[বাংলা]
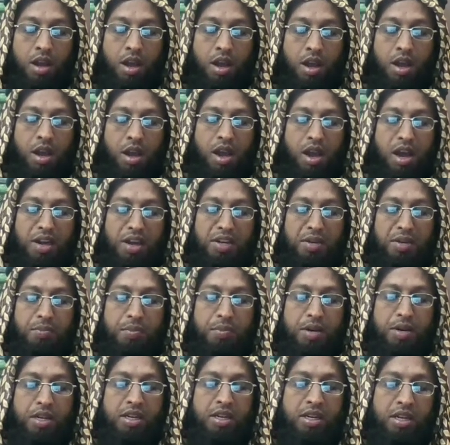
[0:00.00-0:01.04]
আন
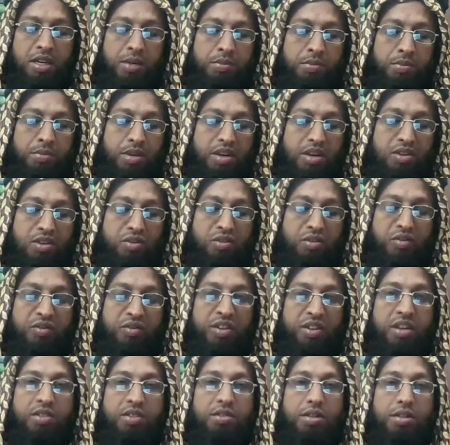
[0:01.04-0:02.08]
ইব্রাহিম নাহবি
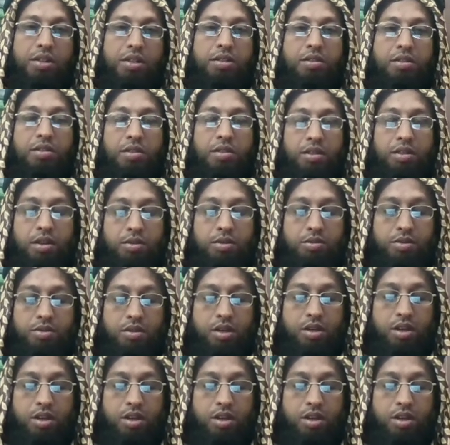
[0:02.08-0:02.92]
রদি আল্লাহ তালা